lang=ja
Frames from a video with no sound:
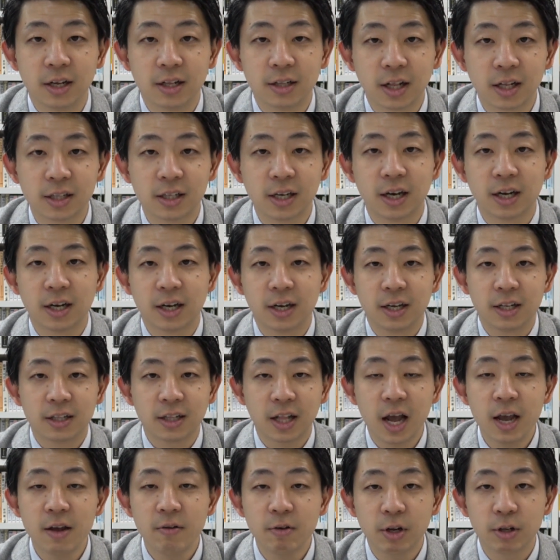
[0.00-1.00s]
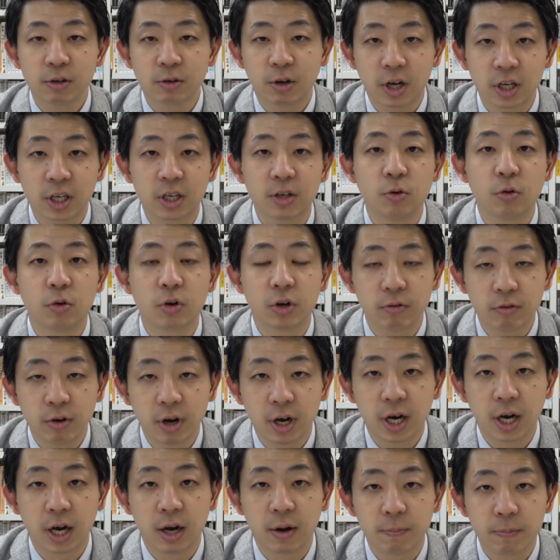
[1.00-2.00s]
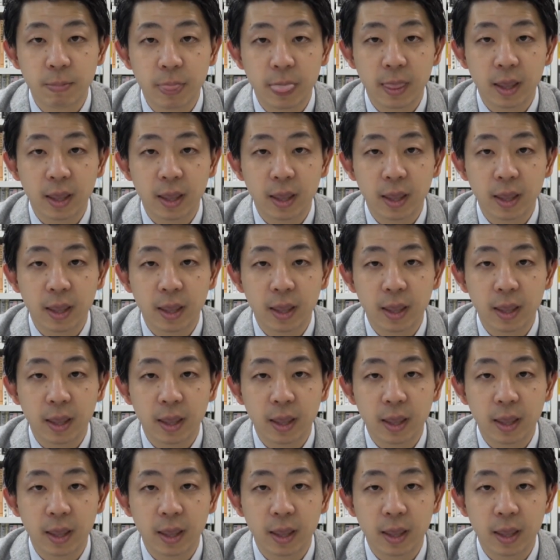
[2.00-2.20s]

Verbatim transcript: ただ台湾のかき氷は